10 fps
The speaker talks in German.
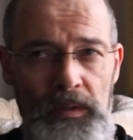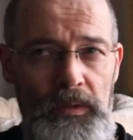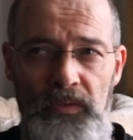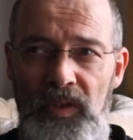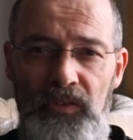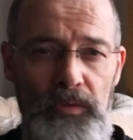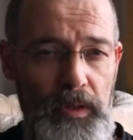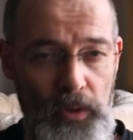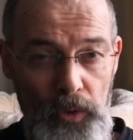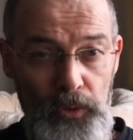
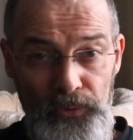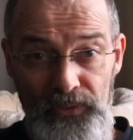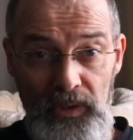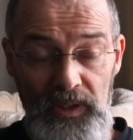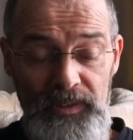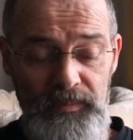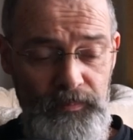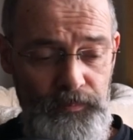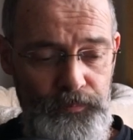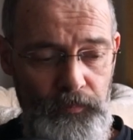600 Euro zahlen,
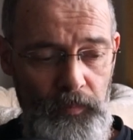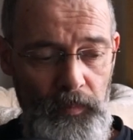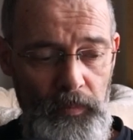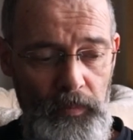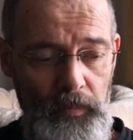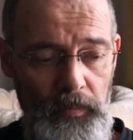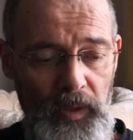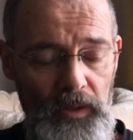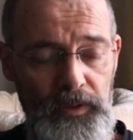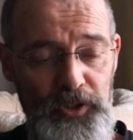
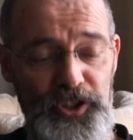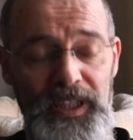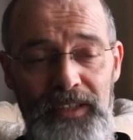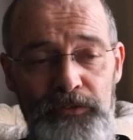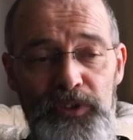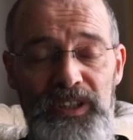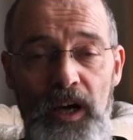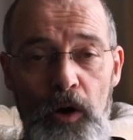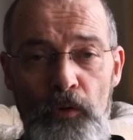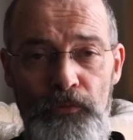dann streckst du die
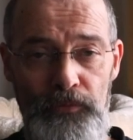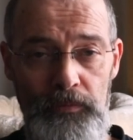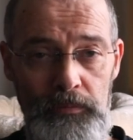auf.